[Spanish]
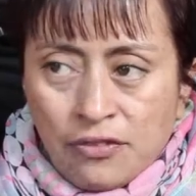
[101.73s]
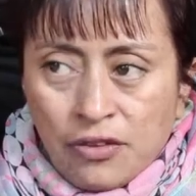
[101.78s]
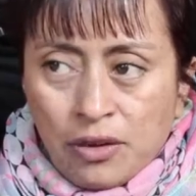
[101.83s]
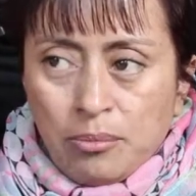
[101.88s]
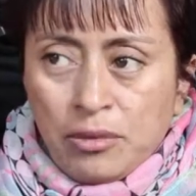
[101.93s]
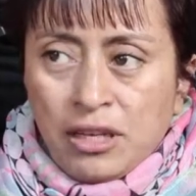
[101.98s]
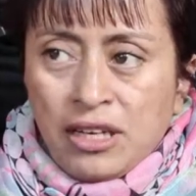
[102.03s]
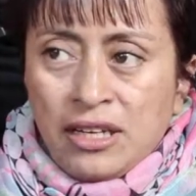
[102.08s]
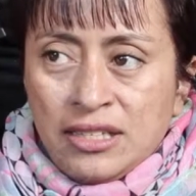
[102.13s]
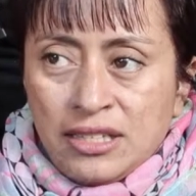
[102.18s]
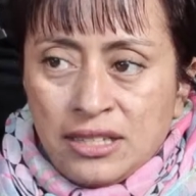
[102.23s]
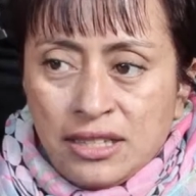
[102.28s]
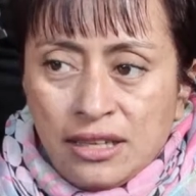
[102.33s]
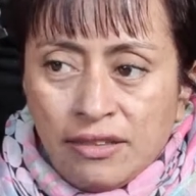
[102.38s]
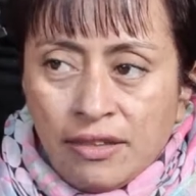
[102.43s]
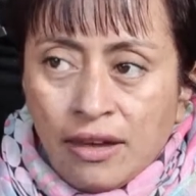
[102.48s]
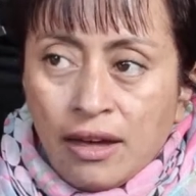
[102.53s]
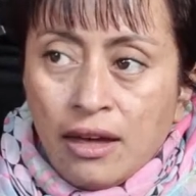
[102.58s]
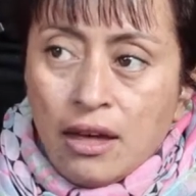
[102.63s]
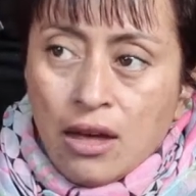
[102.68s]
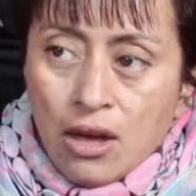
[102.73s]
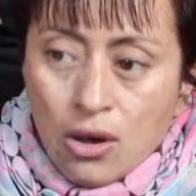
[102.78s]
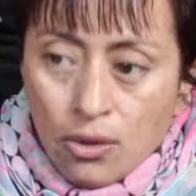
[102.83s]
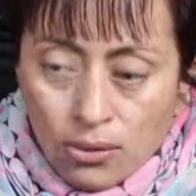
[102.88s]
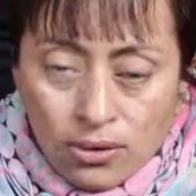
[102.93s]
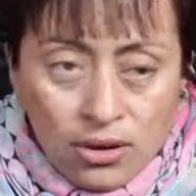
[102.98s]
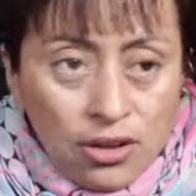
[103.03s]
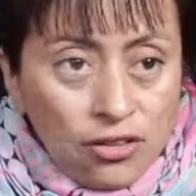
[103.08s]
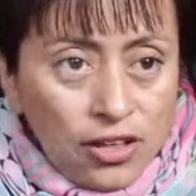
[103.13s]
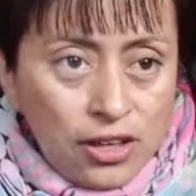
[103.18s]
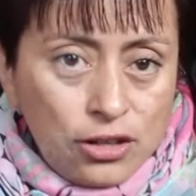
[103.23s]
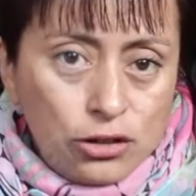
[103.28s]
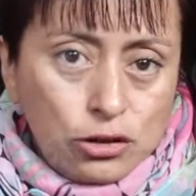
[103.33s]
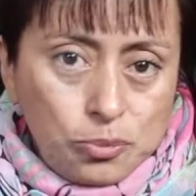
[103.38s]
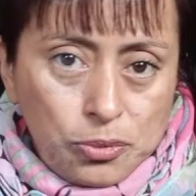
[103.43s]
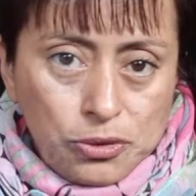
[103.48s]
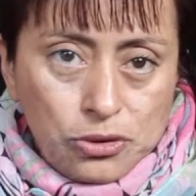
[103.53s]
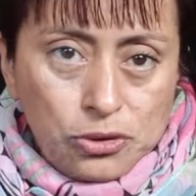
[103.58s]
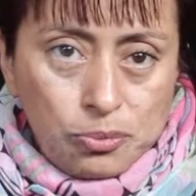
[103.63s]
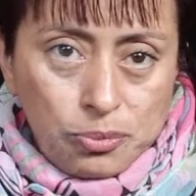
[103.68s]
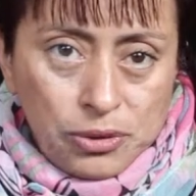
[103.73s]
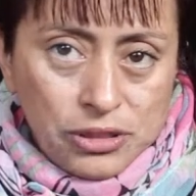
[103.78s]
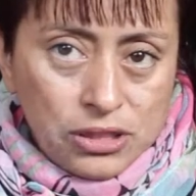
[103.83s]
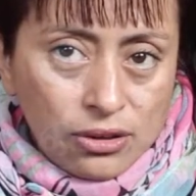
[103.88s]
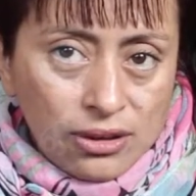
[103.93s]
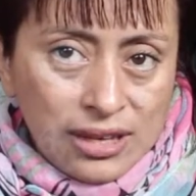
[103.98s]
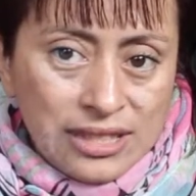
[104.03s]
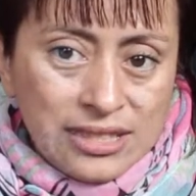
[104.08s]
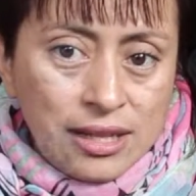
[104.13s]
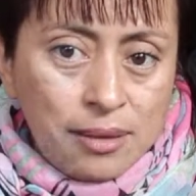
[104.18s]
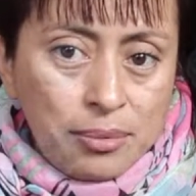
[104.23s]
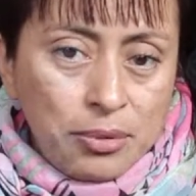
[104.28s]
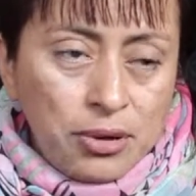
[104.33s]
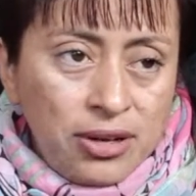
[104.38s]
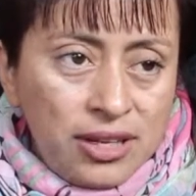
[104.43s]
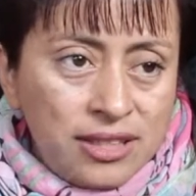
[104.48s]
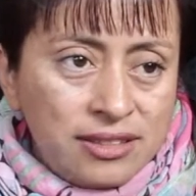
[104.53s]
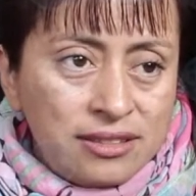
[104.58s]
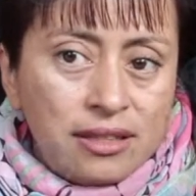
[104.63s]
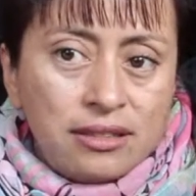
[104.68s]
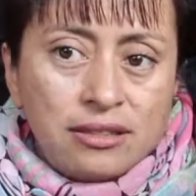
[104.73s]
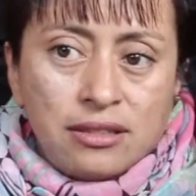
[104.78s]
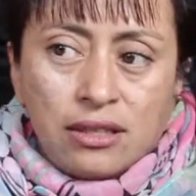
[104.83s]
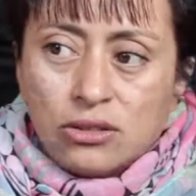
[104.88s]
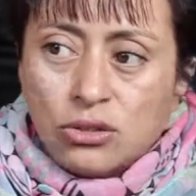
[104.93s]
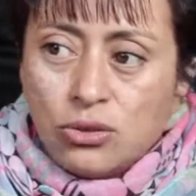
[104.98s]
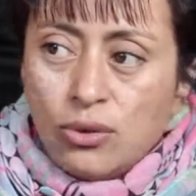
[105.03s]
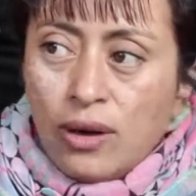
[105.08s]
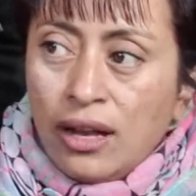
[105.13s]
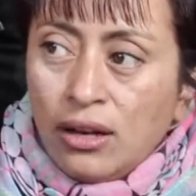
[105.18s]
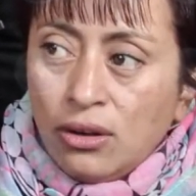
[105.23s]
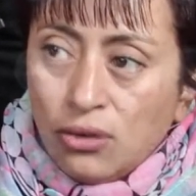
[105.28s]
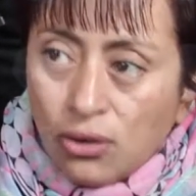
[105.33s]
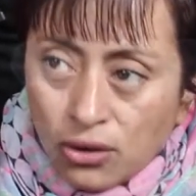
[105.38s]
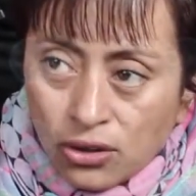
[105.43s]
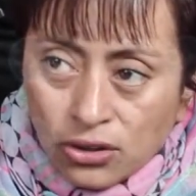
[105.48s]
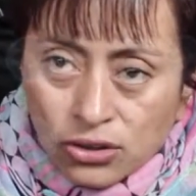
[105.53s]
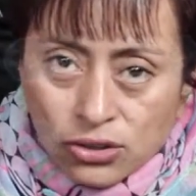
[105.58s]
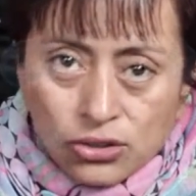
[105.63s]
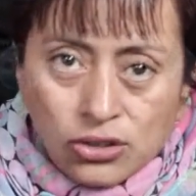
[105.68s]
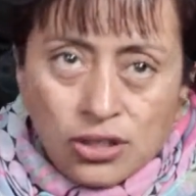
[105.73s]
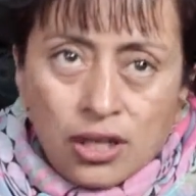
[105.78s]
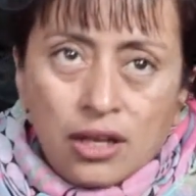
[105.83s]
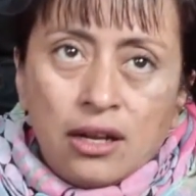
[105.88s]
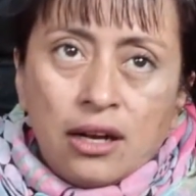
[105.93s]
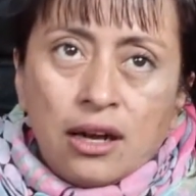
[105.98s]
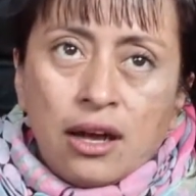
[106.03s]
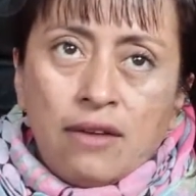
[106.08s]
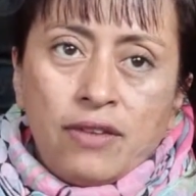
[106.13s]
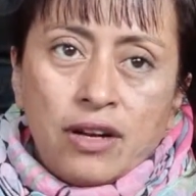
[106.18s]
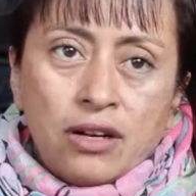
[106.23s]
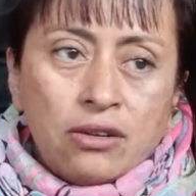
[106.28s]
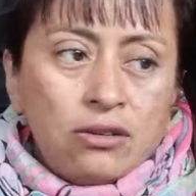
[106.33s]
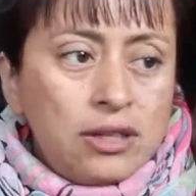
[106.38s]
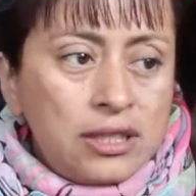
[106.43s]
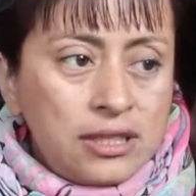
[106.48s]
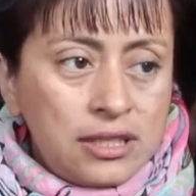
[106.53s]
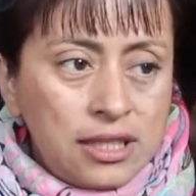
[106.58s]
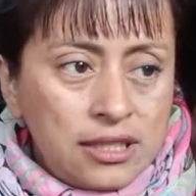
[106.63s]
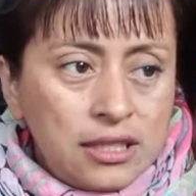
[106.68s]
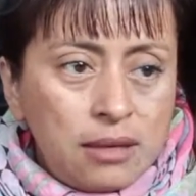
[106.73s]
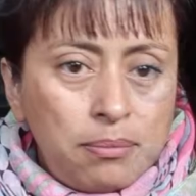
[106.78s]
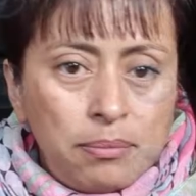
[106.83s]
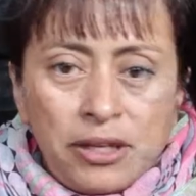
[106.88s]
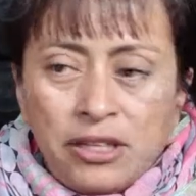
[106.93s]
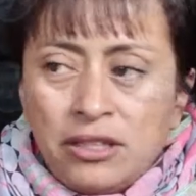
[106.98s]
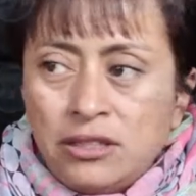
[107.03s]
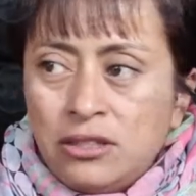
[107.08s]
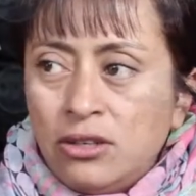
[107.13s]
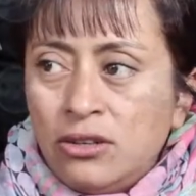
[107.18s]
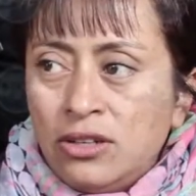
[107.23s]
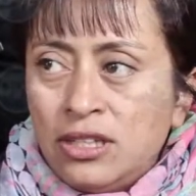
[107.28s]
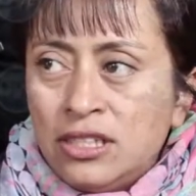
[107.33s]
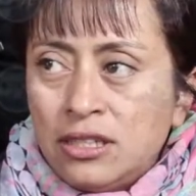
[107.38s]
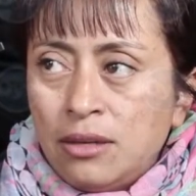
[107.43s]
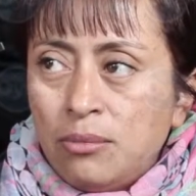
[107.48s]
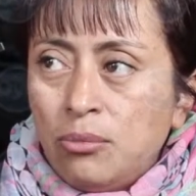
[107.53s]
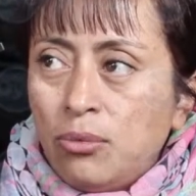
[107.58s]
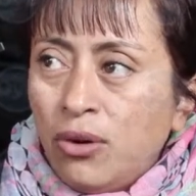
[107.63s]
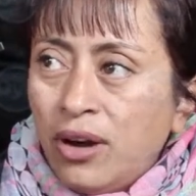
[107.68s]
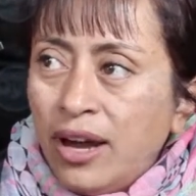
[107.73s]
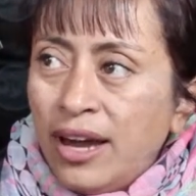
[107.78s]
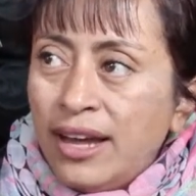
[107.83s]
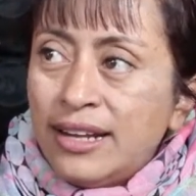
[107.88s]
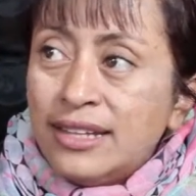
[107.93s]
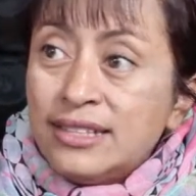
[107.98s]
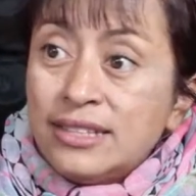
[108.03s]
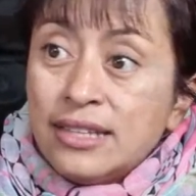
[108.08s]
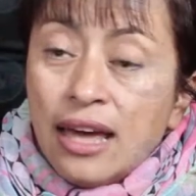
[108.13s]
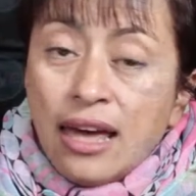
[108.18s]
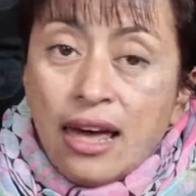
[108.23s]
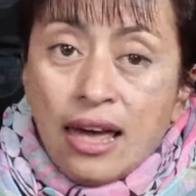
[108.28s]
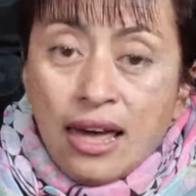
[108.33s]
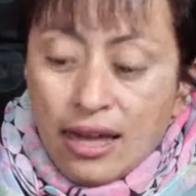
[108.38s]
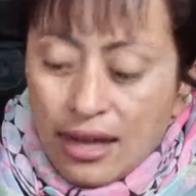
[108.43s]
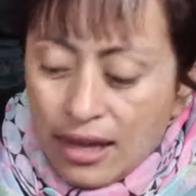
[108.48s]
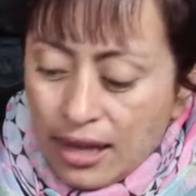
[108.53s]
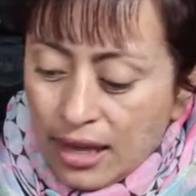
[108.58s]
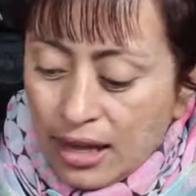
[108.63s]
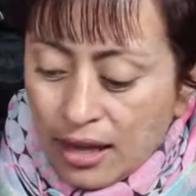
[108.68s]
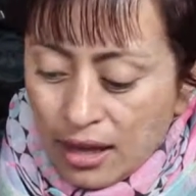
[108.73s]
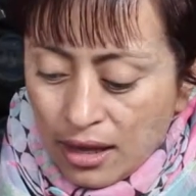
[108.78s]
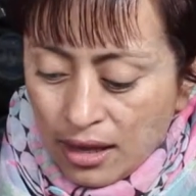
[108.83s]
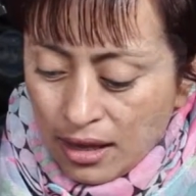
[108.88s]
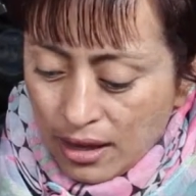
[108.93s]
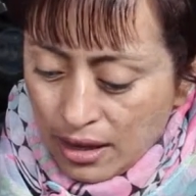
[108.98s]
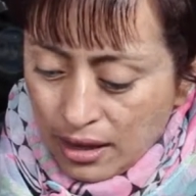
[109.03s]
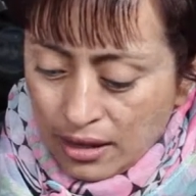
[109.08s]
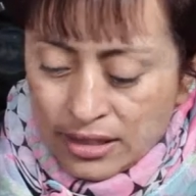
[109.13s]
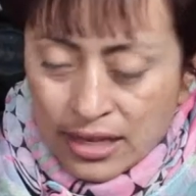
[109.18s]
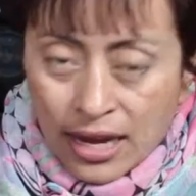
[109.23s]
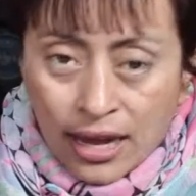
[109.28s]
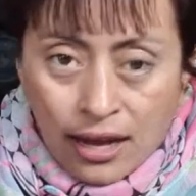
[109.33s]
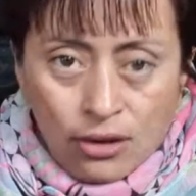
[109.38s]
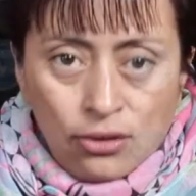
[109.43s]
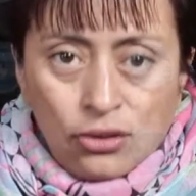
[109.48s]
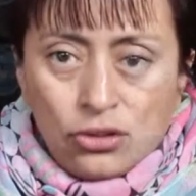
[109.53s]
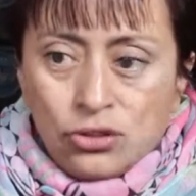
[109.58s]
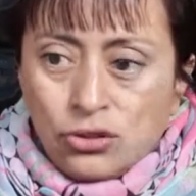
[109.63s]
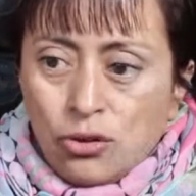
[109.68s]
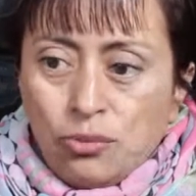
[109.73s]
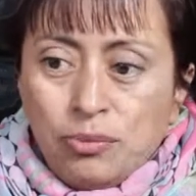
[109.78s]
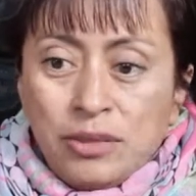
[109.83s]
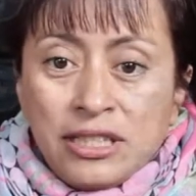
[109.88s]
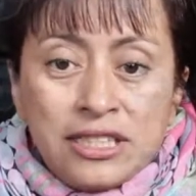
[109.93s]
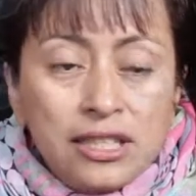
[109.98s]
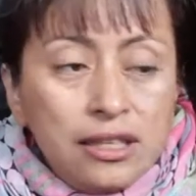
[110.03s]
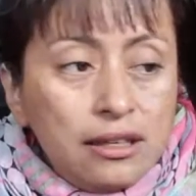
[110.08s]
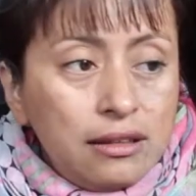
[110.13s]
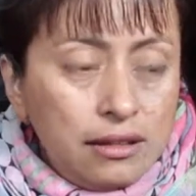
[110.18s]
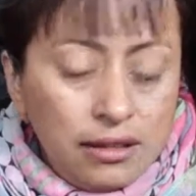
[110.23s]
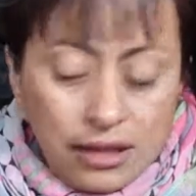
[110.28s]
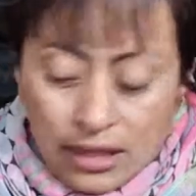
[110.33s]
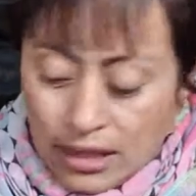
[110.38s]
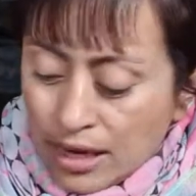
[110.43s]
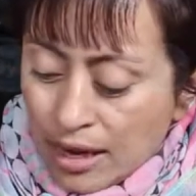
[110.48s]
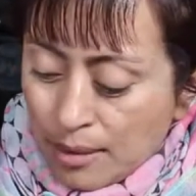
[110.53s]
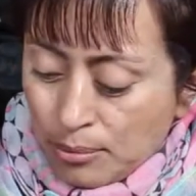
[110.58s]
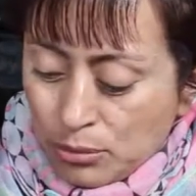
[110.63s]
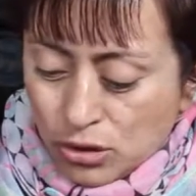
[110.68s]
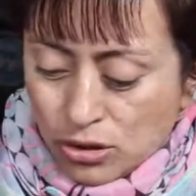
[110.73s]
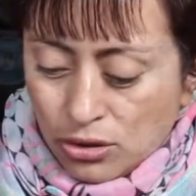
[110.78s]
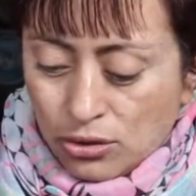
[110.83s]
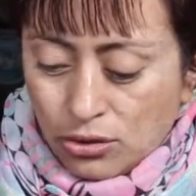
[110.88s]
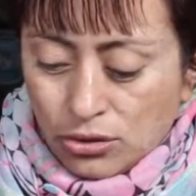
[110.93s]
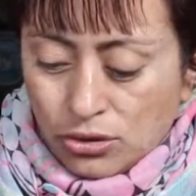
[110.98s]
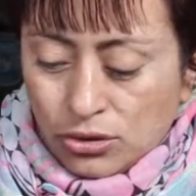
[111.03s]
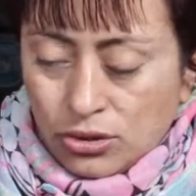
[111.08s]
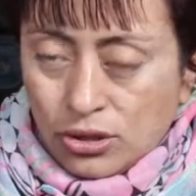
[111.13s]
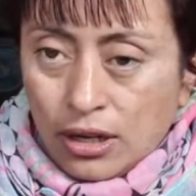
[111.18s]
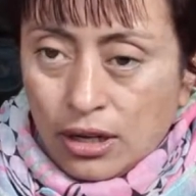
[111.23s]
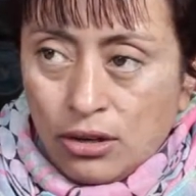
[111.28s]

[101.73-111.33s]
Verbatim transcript: feminicida. Uno de ellos, por supuesto, que es la violencia sexual, otro tiene que ver con las desapariciones de mujeres y ya los homicidios, digamos los,